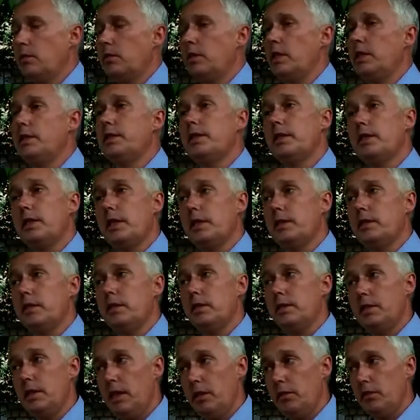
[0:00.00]

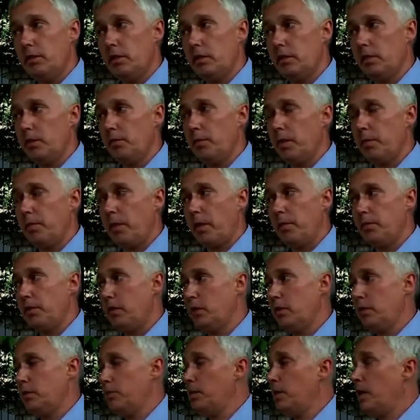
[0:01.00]
339, mm-hmm. если мне память
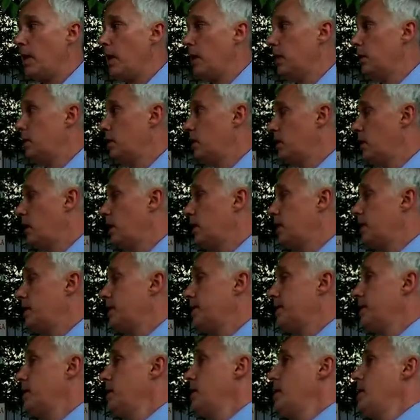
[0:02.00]
не изменяет mm-hmm.
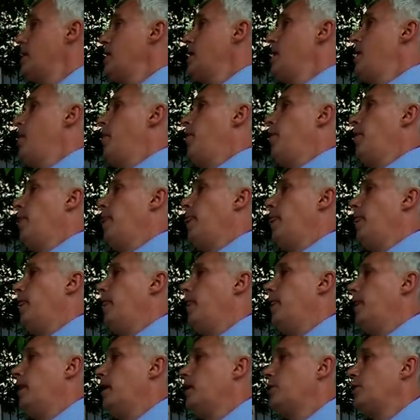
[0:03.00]
адрес.
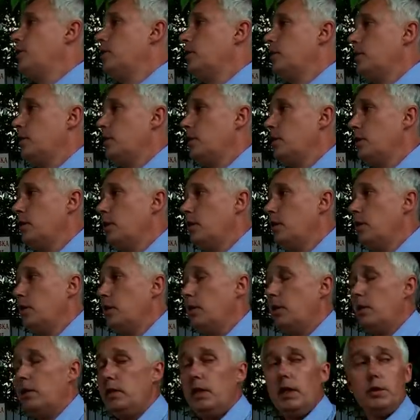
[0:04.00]
Значит,
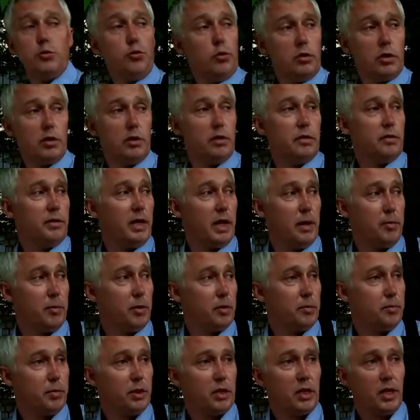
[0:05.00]
я долгое
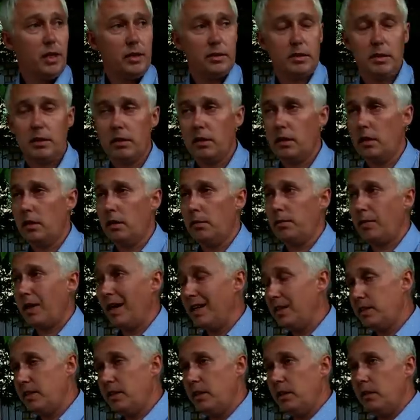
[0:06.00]
время пытался
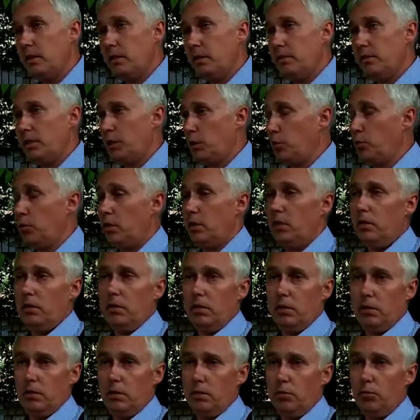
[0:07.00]
пройти в это
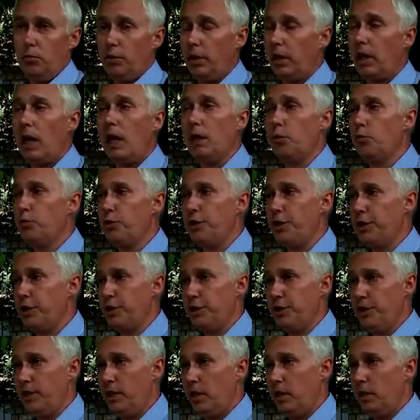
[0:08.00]
уникальное
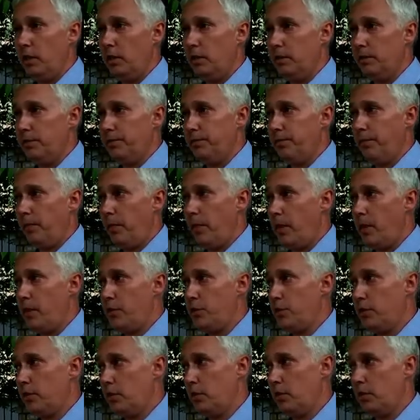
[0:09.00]
учреждение.
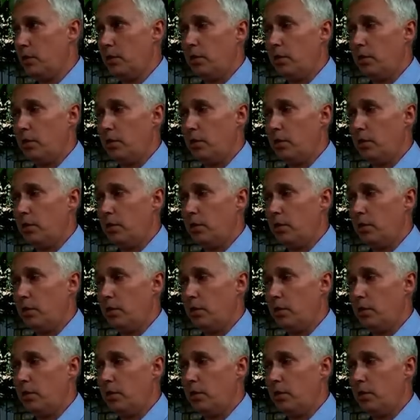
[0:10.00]
Значит,